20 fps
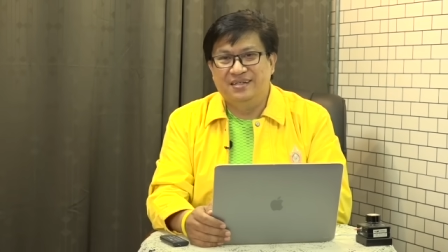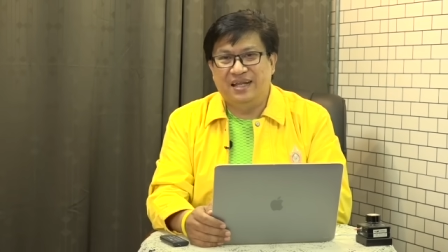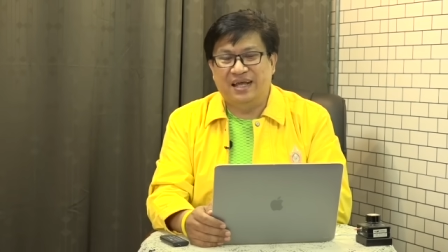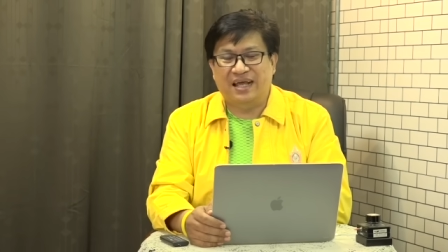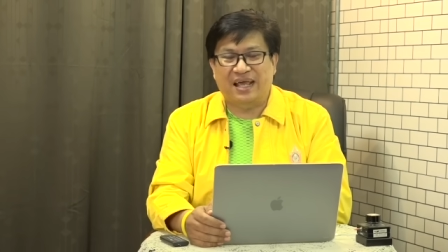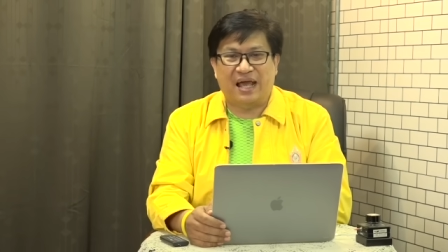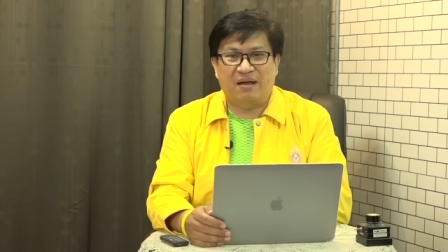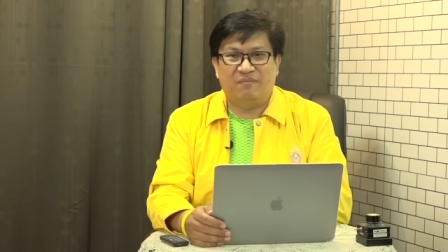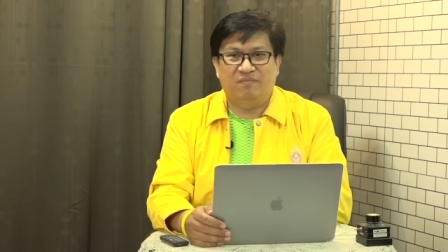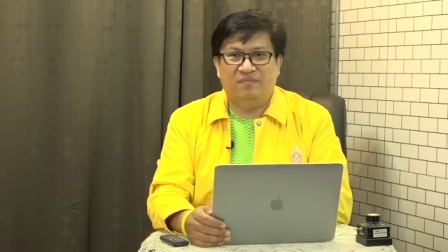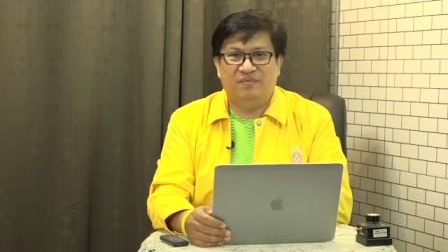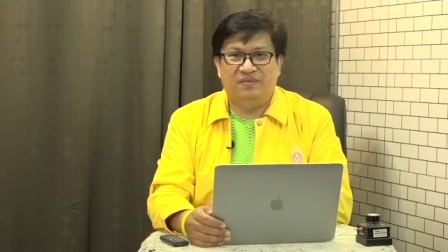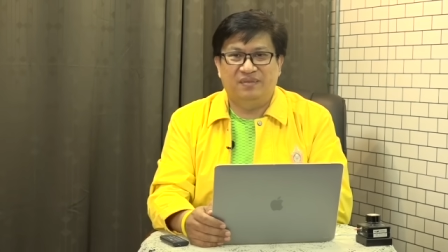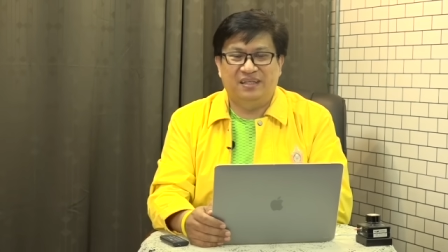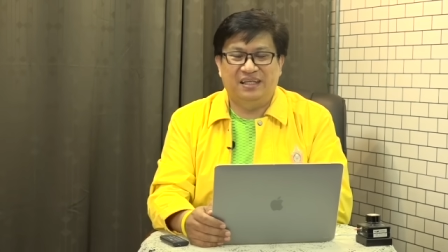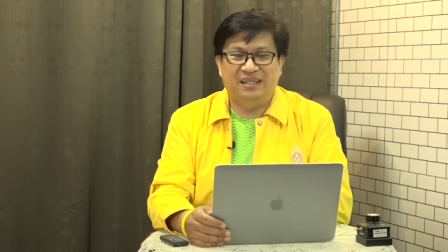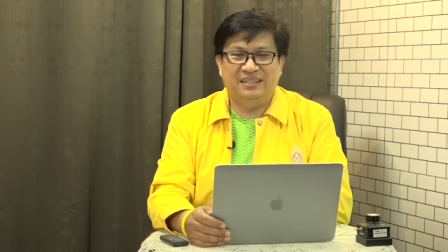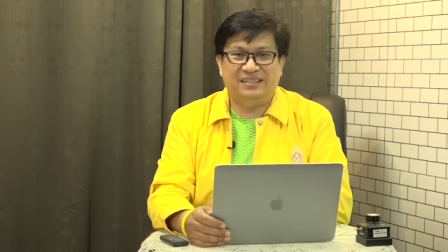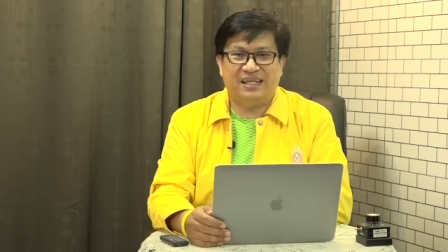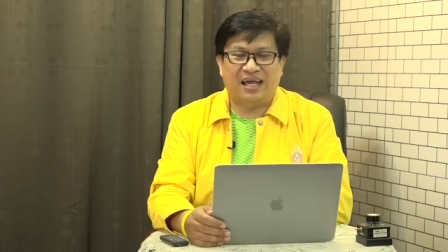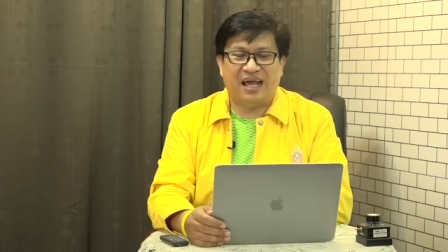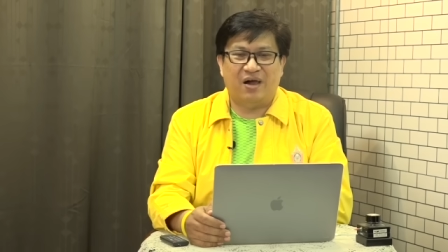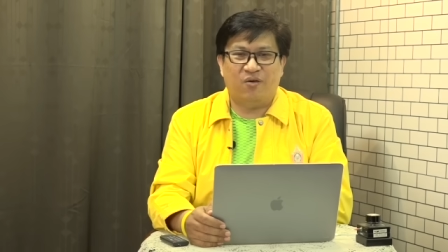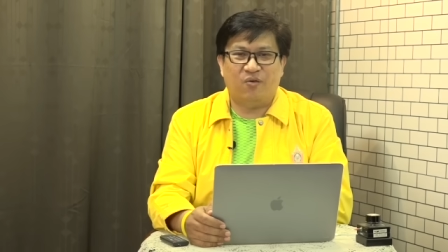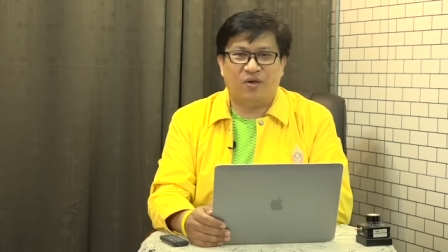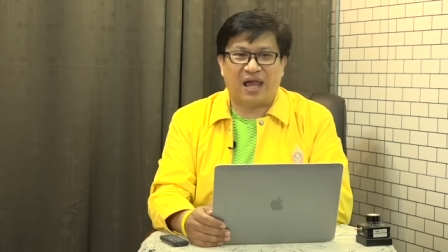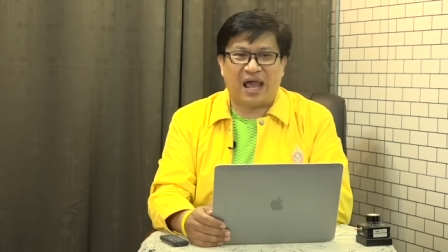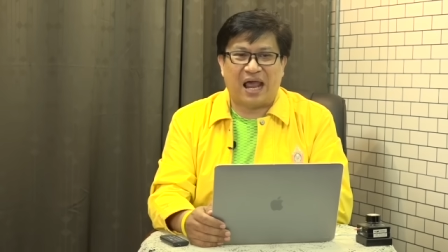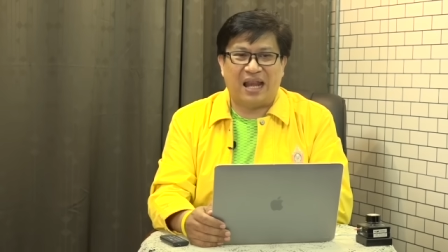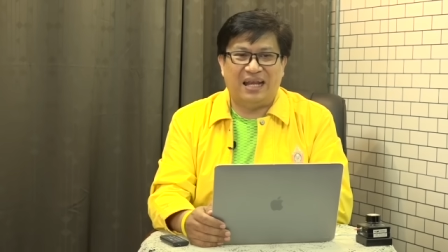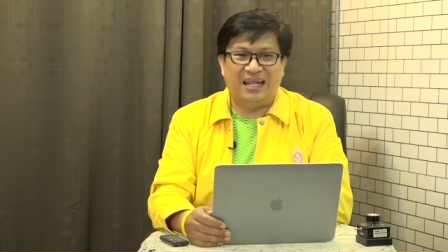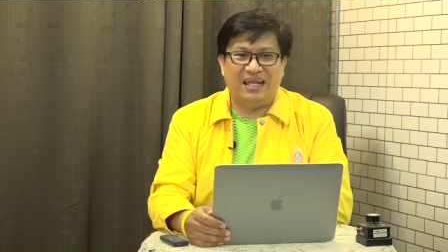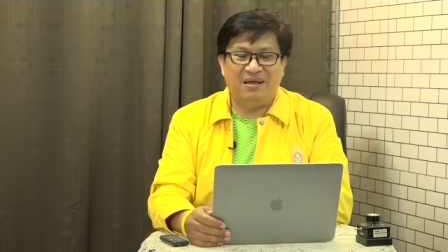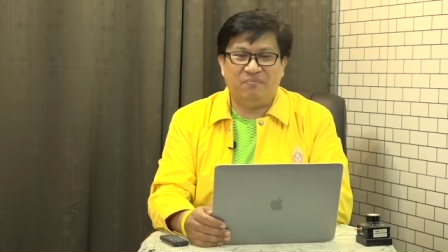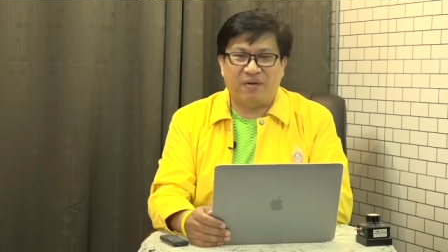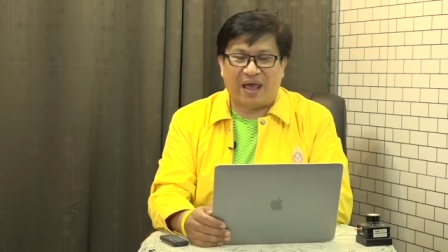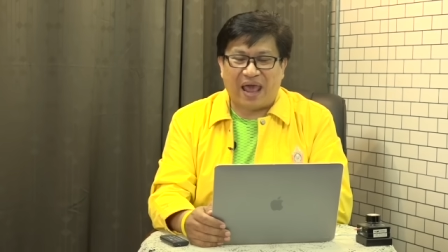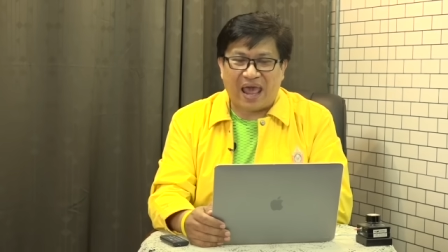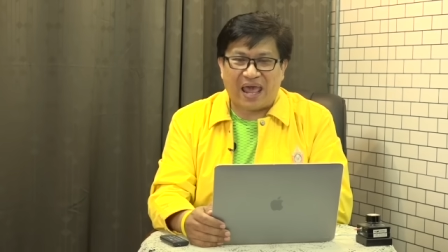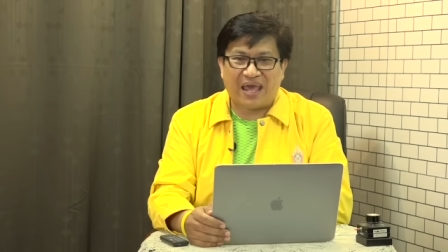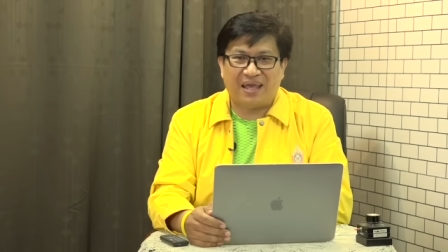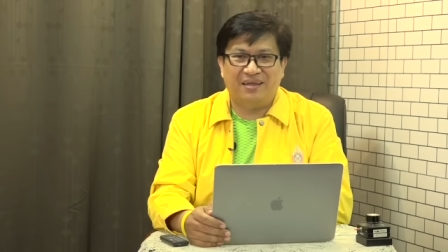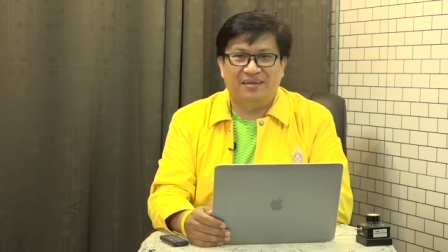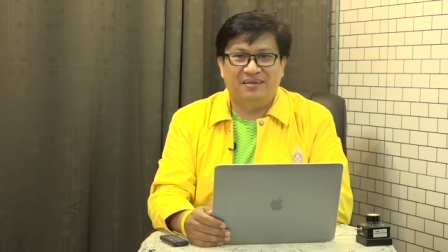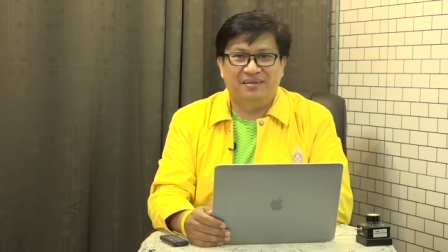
นะครับที่จะเอาการเลี้ยงแพะ